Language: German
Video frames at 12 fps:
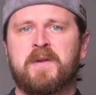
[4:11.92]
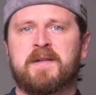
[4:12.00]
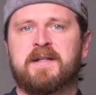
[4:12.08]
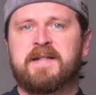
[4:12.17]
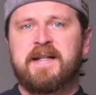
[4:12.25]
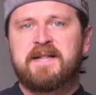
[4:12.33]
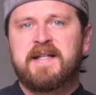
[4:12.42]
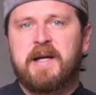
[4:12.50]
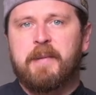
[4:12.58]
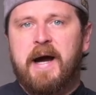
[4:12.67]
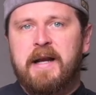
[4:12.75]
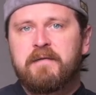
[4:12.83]
das setze ich
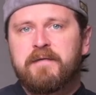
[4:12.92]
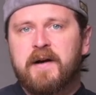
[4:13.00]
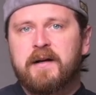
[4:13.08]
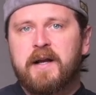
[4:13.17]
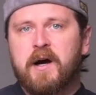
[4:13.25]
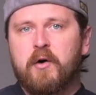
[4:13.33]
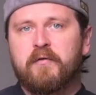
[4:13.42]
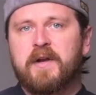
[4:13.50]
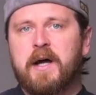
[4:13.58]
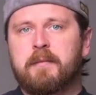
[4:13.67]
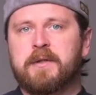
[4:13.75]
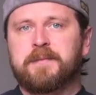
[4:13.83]
am Anfang der
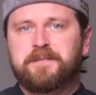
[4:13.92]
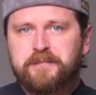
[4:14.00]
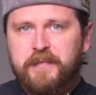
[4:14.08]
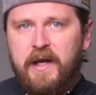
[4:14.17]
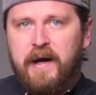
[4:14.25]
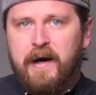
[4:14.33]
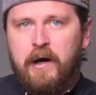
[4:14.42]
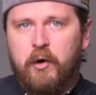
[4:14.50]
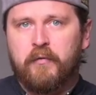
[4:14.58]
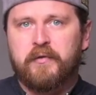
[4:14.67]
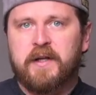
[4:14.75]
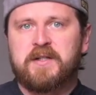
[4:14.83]
Aufnahme
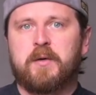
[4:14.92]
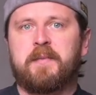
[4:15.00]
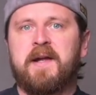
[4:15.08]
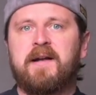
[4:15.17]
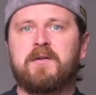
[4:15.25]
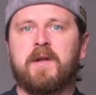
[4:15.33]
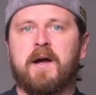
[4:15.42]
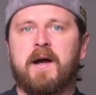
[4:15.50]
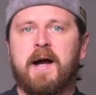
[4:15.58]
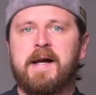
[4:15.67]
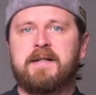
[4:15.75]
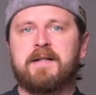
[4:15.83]
auf das Objekt,
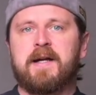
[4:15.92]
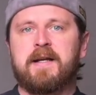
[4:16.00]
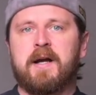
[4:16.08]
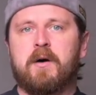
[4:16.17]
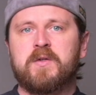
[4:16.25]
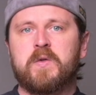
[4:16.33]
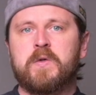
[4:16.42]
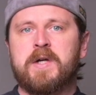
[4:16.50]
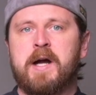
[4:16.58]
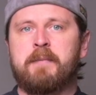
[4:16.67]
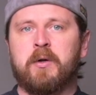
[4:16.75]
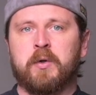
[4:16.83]
halte dann den Auslöser
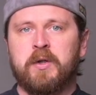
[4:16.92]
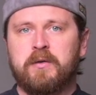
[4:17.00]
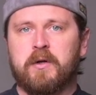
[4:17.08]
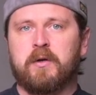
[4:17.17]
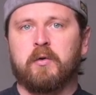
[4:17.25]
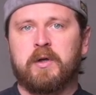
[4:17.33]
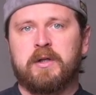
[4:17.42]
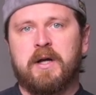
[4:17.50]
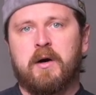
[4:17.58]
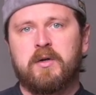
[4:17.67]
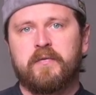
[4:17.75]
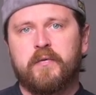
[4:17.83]
halb gedrückt oder drücke die
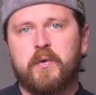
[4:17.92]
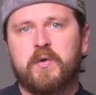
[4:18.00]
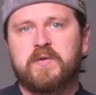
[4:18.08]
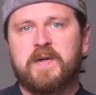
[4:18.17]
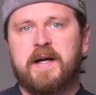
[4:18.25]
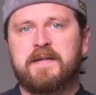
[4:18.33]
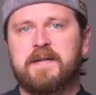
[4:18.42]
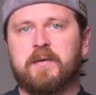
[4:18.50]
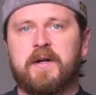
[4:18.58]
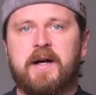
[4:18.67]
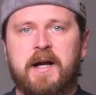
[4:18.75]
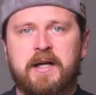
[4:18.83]
Autofokus-Taste und
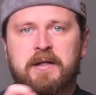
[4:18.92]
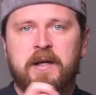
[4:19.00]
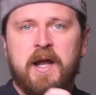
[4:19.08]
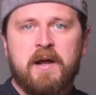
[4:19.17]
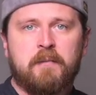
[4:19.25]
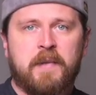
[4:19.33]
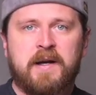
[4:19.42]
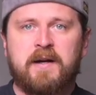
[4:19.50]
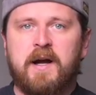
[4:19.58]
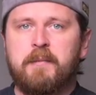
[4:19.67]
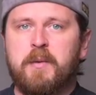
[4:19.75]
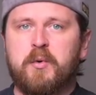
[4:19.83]
dann kann ich meine
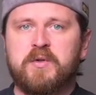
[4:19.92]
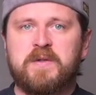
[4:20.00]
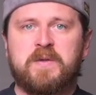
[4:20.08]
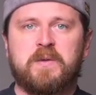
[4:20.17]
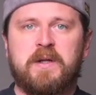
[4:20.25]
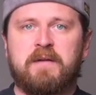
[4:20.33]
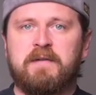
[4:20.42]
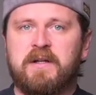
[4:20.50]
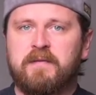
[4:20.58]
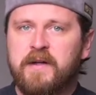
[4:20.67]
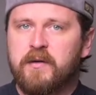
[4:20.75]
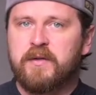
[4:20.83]
Kamera positionieren, wie
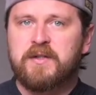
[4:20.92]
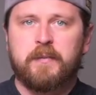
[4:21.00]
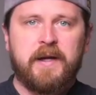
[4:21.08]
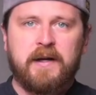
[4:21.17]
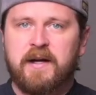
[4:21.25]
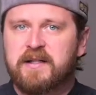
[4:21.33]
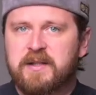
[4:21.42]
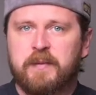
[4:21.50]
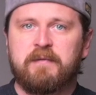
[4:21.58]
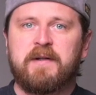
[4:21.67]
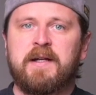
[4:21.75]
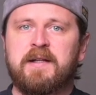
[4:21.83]
ich will und das Objekt kann sich
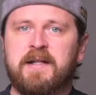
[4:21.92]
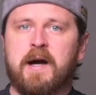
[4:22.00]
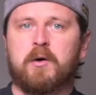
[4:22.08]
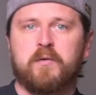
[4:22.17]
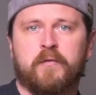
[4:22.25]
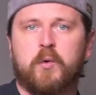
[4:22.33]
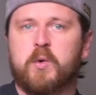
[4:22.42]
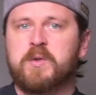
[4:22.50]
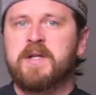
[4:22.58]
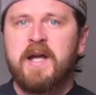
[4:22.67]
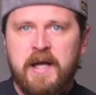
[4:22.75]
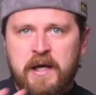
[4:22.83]
bewegen. Der Autofokus